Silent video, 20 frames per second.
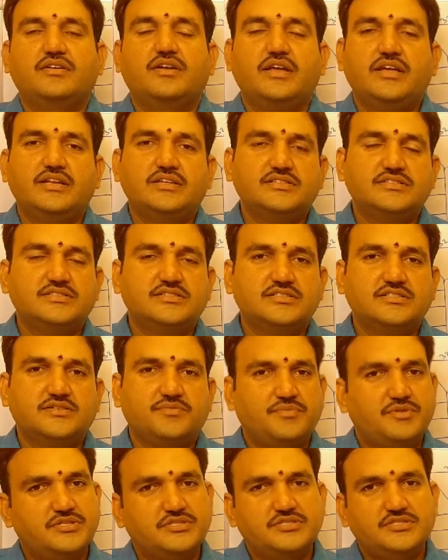డైరెక్షన్స్కి
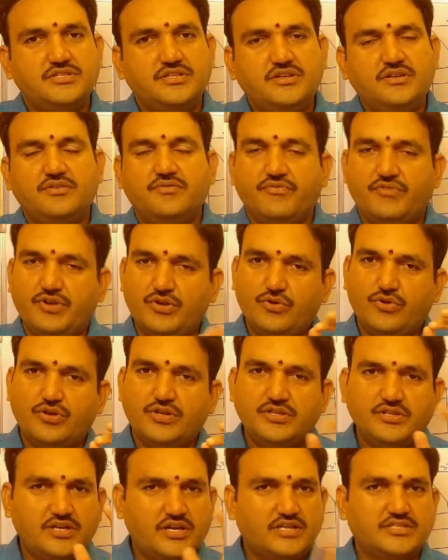సంబంధించిన వీడియో
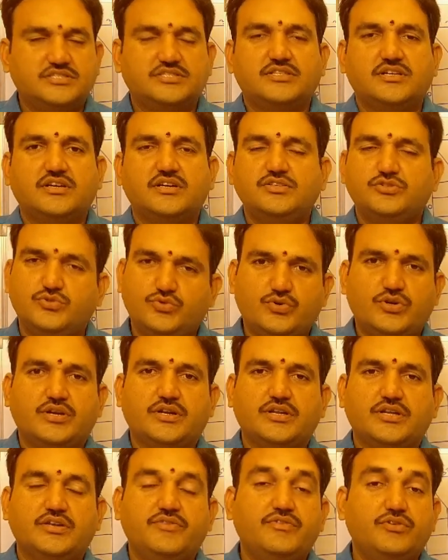అనేది ఖచ్చితంగా
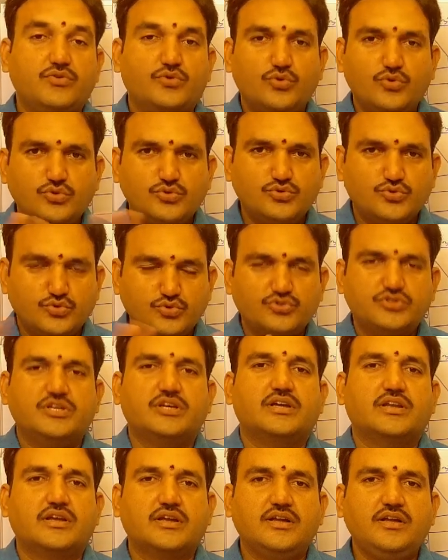చూడండి ఇవి రెండు
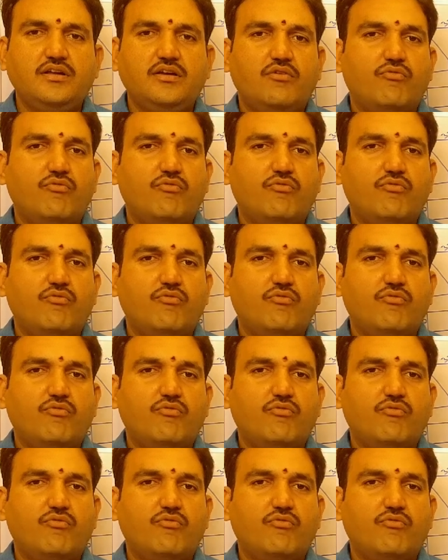చూస్తే కనుక